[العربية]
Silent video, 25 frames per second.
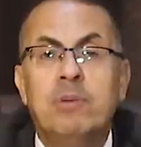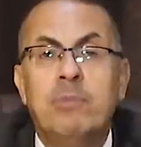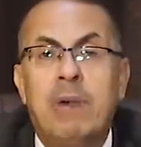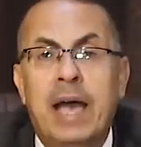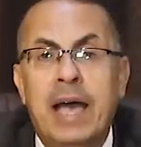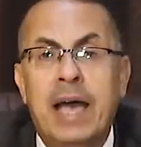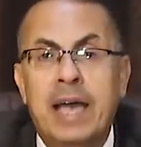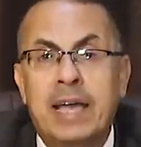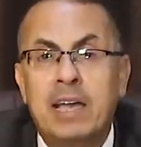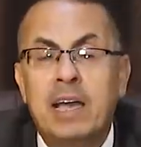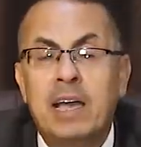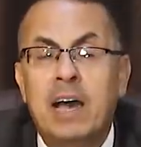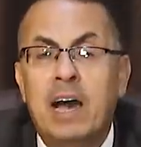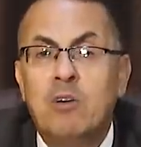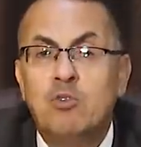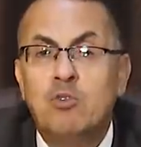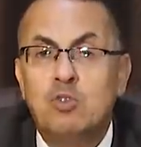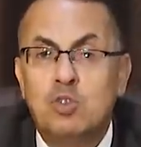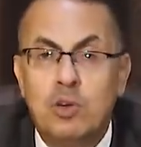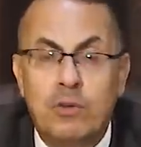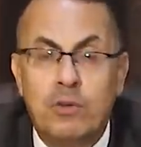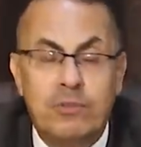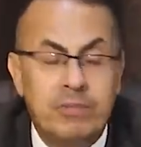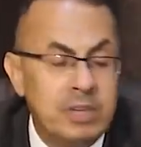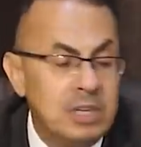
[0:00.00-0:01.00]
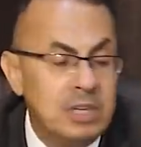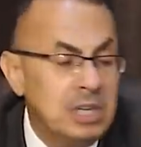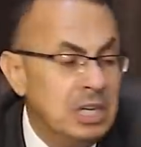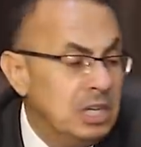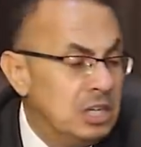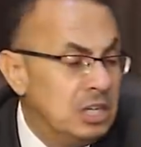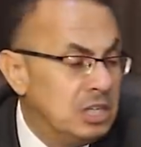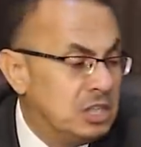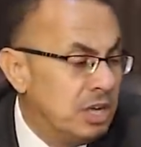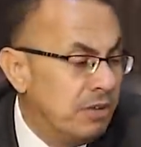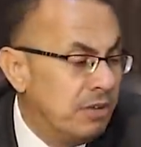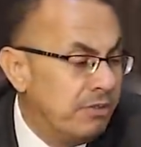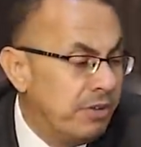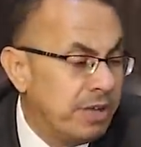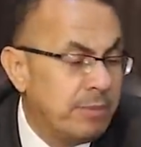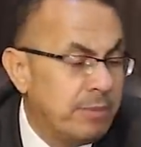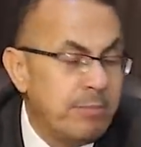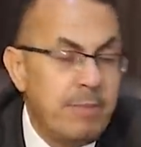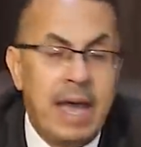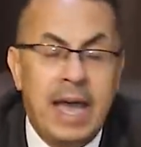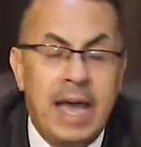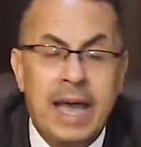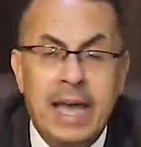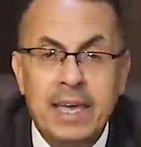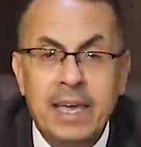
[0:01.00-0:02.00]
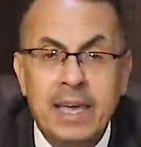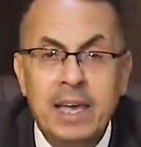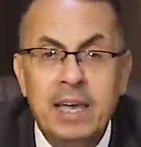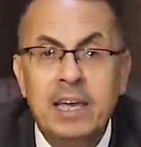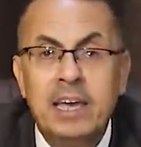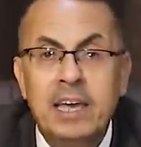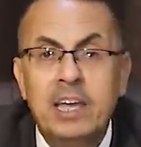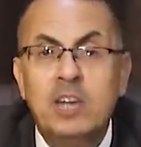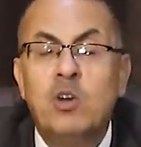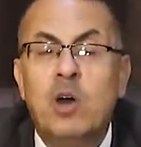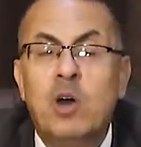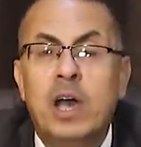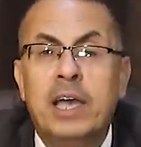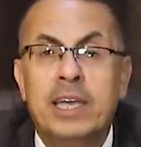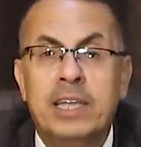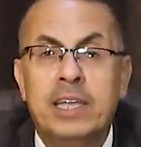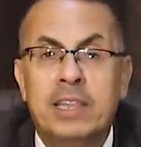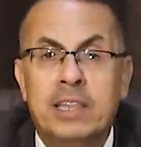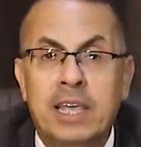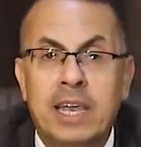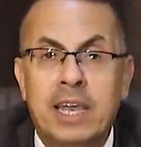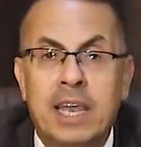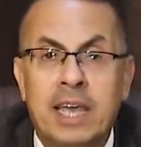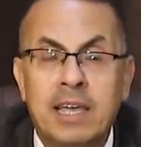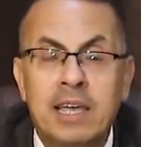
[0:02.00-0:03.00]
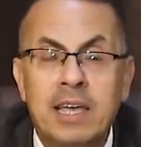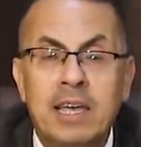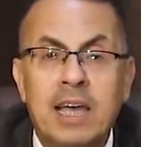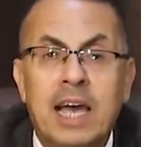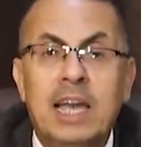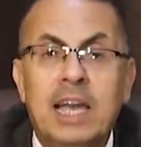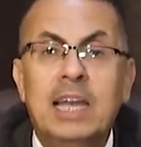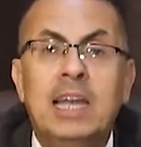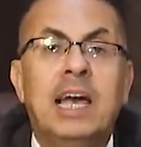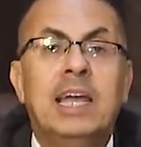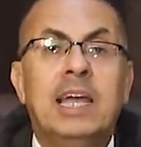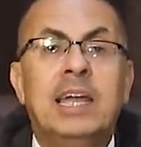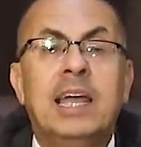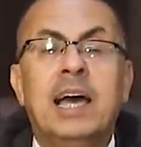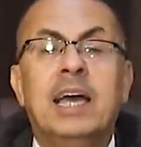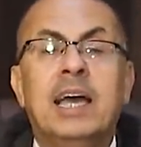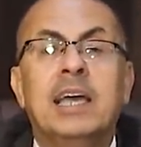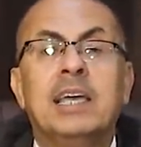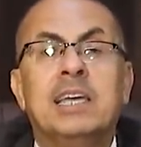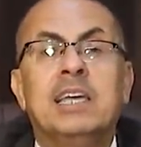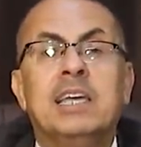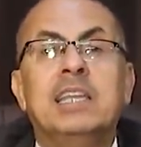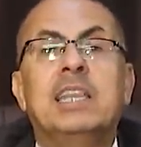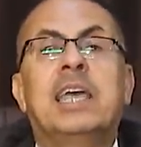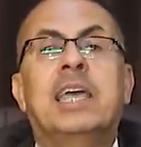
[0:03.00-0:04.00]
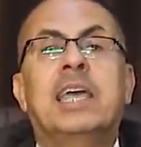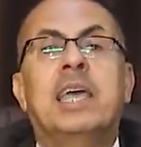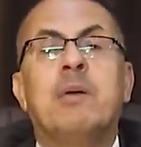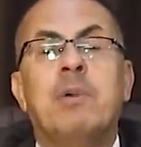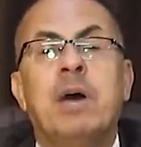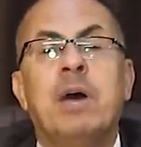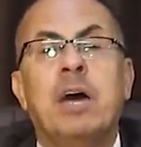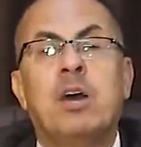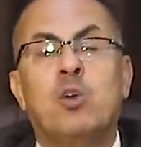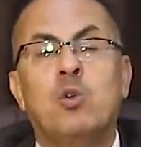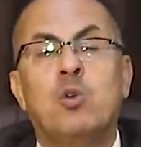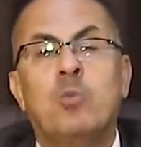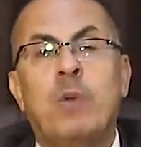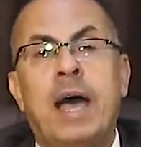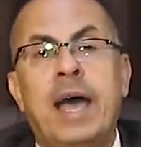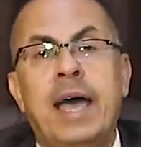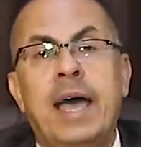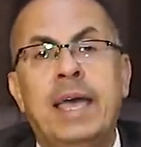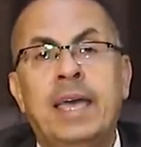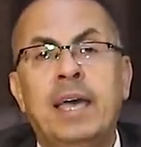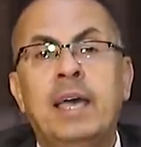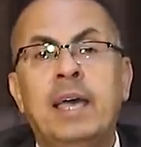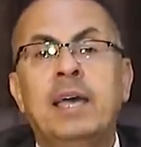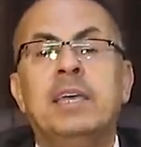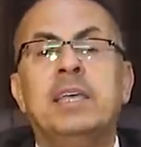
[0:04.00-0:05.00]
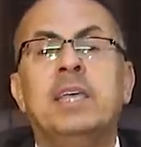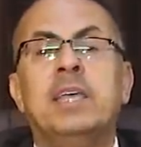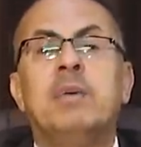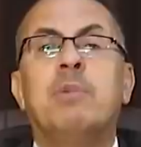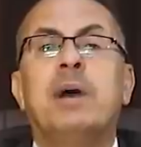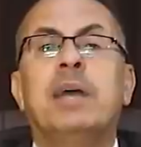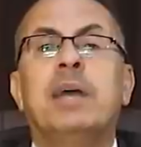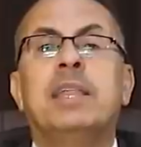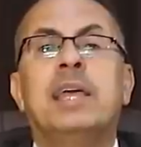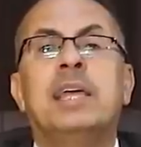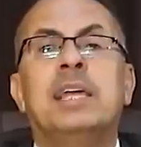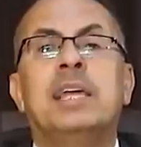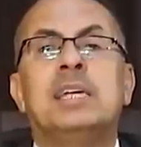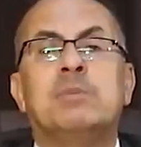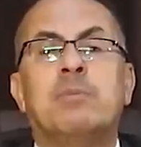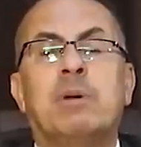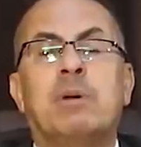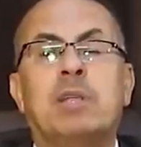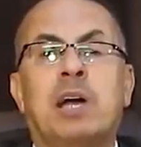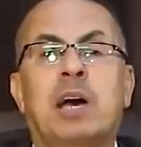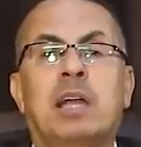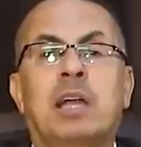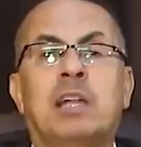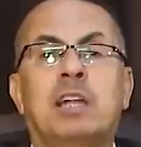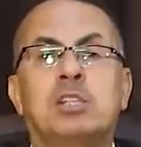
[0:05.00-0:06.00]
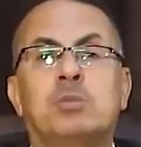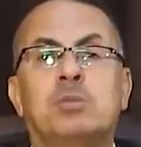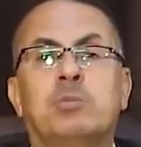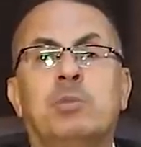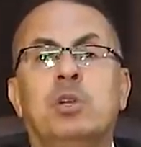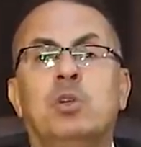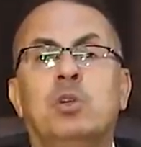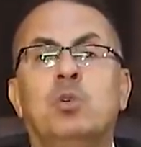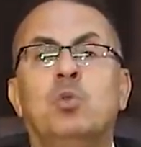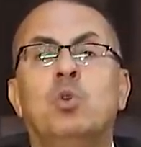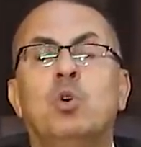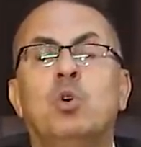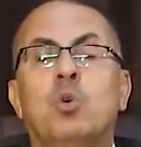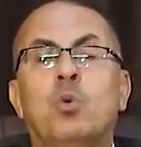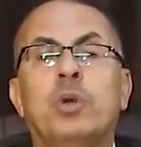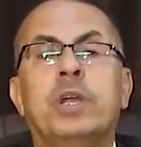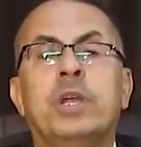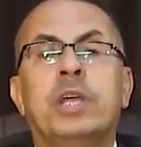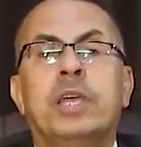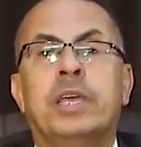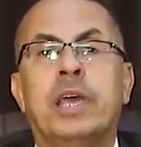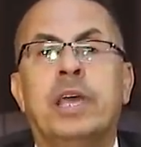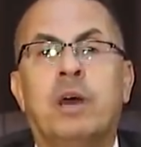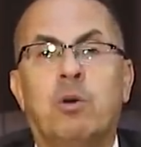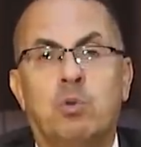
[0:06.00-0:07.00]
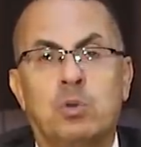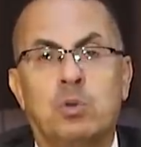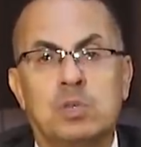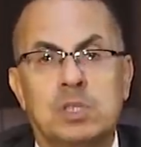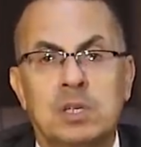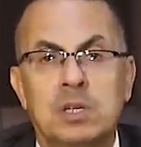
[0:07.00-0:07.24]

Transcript: معاك او شافي شافك معايا انه هيقتلك قال لها لا كده جاب اخره معايا يبقى انا لازم اتخلص منه ونتجوز